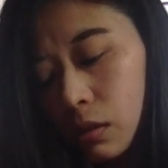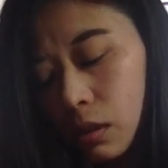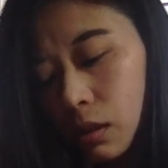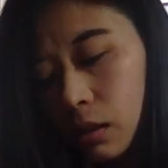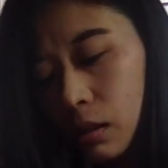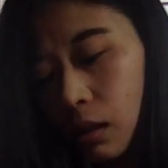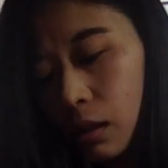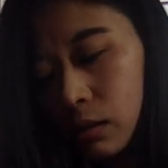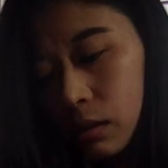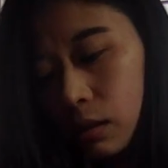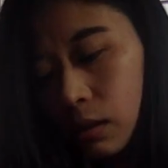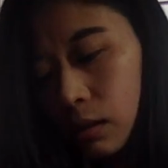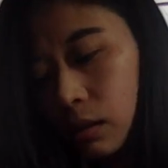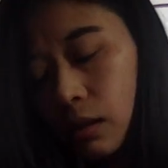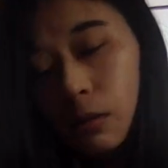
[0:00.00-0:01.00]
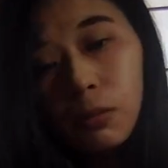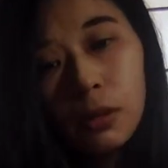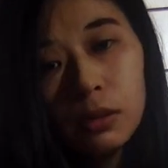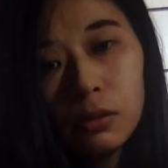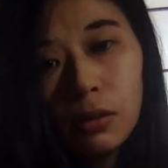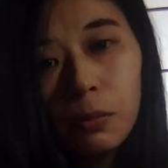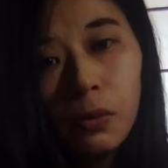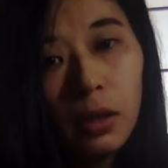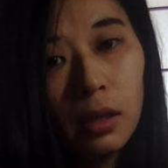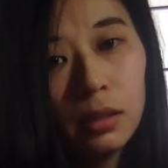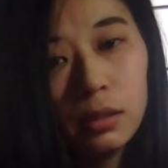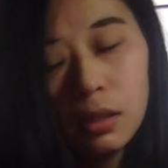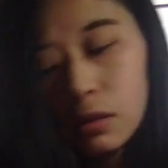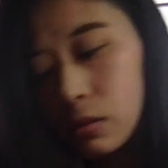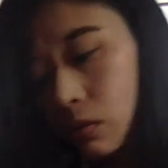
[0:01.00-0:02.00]
品扱ってる場所はもう
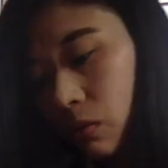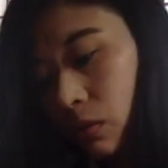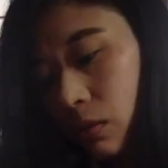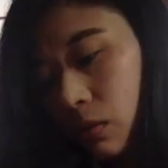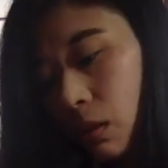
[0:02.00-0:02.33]
衛生上